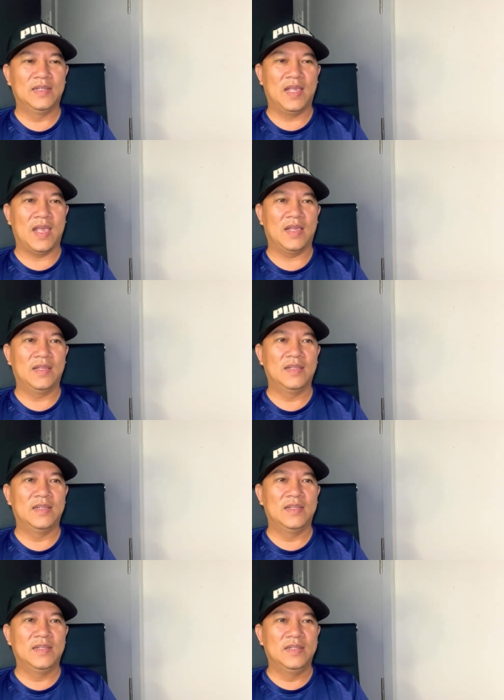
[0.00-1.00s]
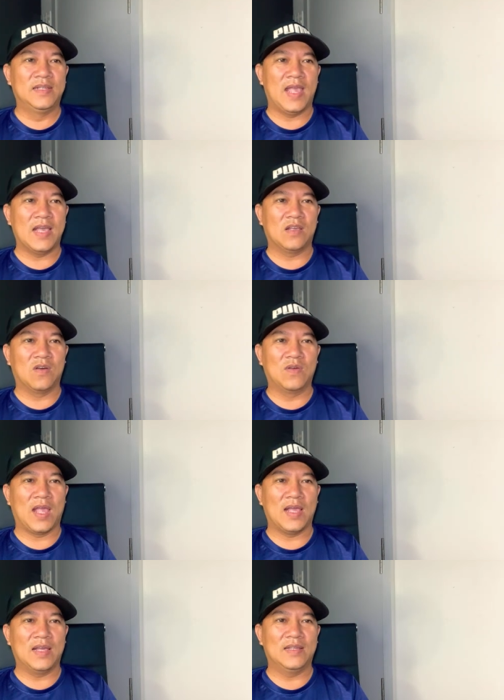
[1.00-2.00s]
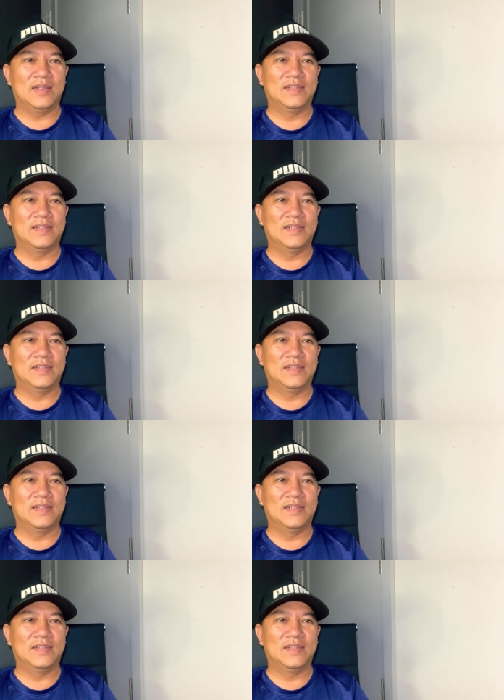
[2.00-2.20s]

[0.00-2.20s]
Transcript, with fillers: ha gắng cố gắng